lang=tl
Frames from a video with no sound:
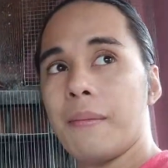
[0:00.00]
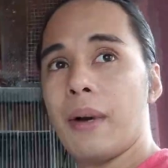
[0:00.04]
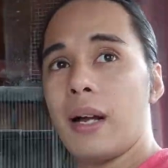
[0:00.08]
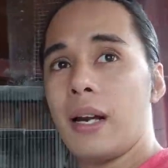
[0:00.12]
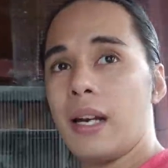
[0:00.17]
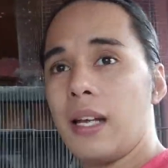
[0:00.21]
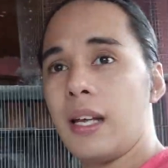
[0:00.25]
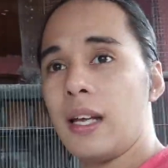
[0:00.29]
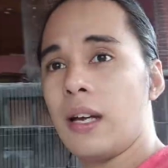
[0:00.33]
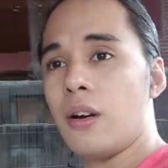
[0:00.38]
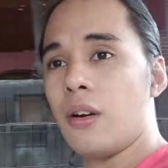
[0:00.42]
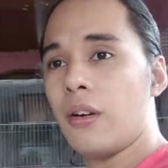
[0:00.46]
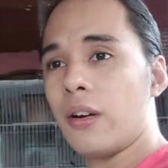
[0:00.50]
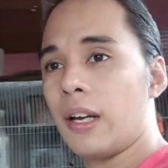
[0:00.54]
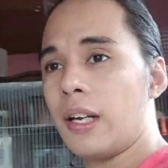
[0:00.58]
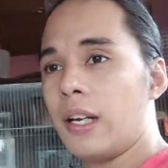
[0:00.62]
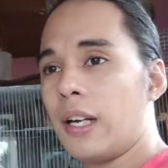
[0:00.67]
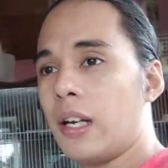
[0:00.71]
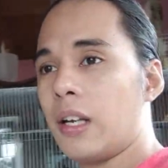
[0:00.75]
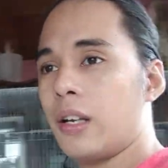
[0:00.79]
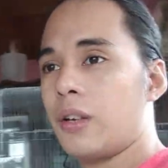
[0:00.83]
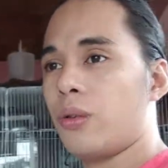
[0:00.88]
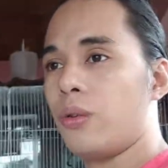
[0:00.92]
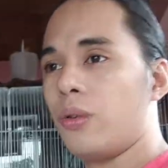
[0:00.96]
Bali, okay
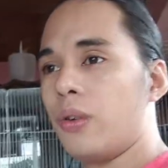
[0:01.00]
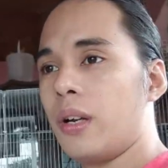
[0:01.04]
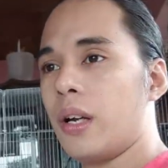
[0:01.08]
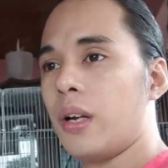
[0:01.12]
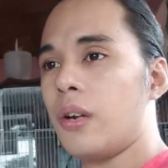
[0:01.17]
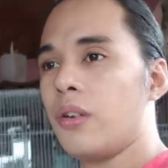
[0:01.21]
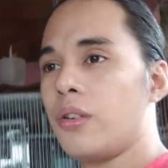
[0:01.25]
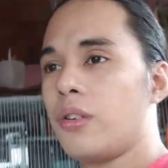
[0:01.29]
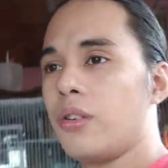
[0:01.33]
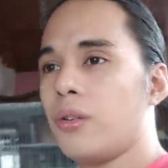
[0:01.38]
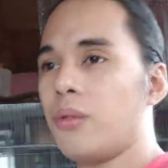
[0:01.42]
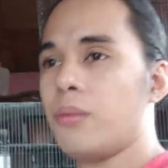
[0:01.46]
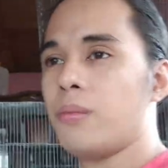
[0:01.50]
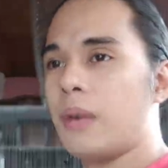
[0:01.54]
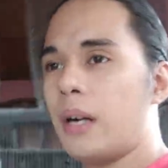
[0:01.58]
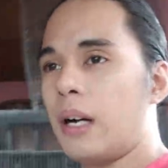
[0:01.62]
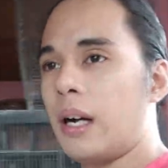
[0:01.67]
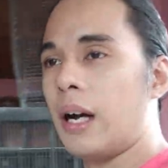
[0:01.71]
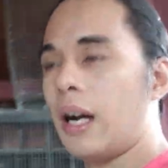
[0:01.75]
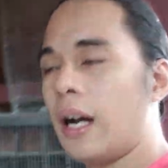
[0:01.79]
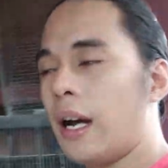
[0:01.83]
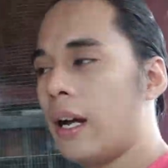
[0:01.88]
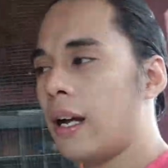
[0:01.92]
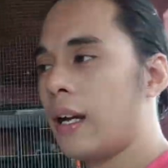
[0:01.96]
lang kung ganun yung
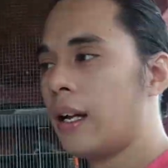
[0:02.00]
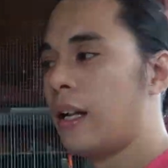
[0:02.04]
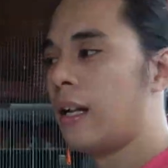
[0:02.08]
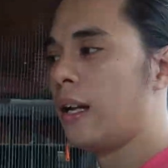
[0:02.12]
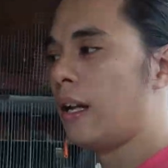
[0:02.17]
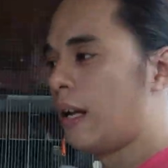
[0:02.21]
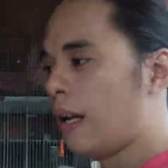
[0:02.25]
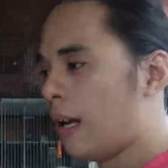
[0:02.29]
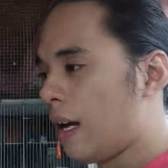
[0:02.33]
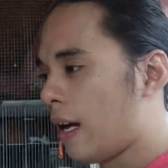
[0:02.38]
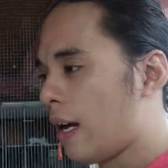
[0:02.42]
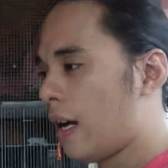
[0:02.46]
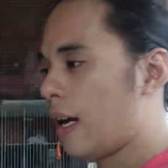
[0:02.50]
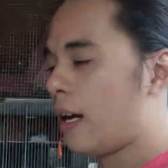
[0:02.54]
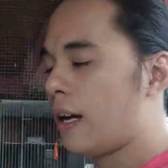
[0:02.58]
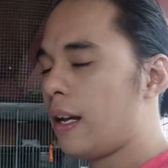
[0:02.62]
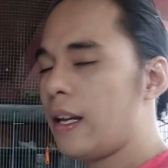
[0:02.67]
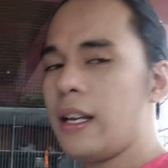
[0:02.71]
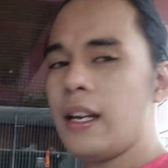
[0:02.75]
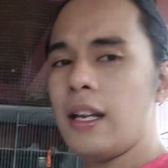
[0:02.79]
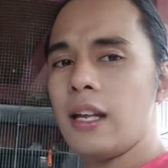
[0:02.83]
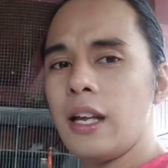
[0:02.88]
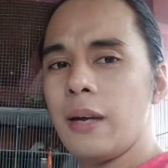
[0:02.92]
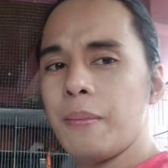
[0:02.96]
mga uh,
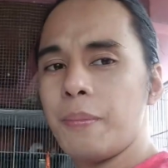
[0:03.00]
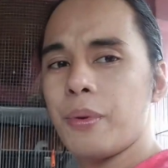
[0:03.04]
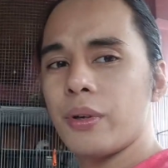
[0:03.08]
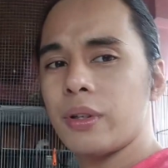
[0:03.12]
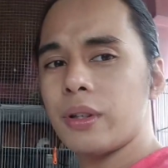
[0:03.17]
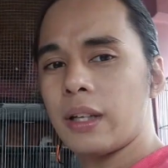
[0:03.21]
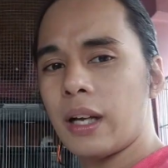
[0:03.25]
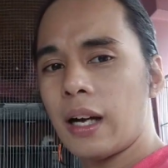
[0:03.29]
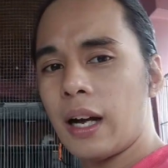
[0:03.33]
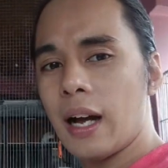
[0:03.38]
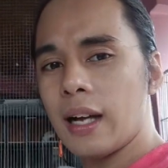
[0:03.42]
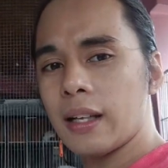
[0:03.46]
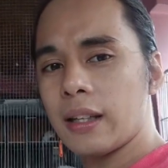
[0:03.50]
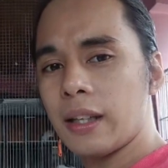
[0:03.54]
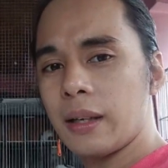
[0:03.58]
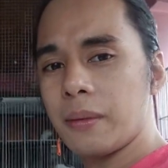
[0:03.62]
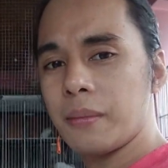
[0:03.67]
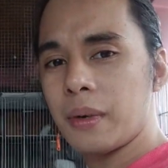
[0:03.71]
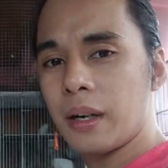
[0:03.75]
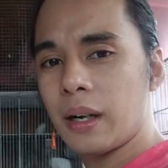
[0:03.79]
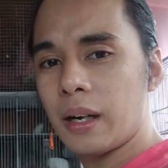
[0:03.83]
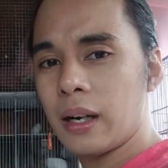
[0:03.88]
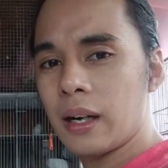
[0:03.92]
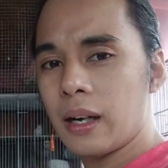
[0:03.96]
iniipot ng ating
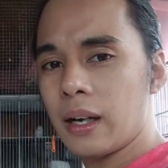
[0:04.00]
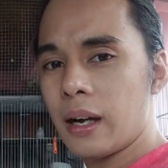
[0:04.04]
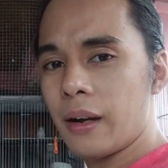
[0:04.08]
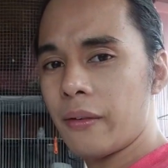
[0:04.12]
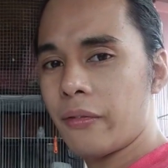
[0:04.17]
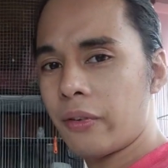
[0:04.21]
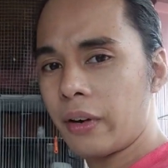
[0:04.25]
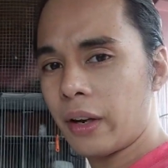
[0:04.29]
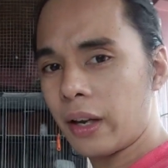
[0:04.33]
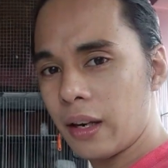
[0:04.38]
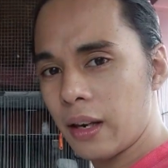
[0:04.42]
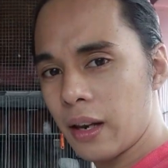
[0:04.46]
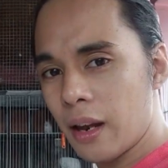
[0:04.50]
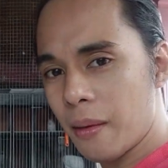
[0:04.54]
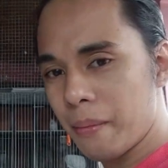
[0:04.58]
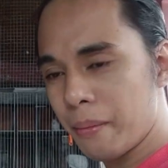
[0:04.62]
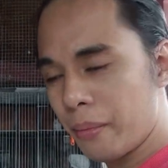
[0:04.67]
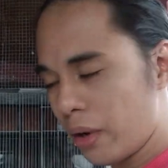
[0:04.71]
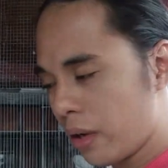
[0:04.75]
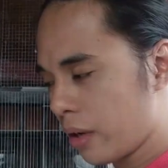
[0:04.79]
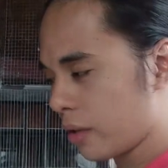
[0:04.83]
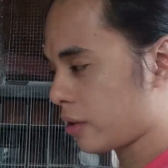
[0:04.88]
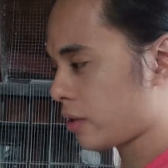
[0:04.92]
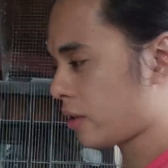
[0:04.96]
mga African
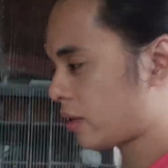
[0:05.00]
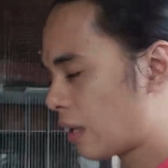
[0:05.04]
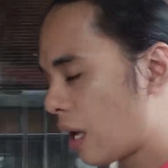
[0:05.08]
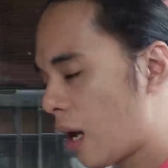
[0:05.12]
lovebirds.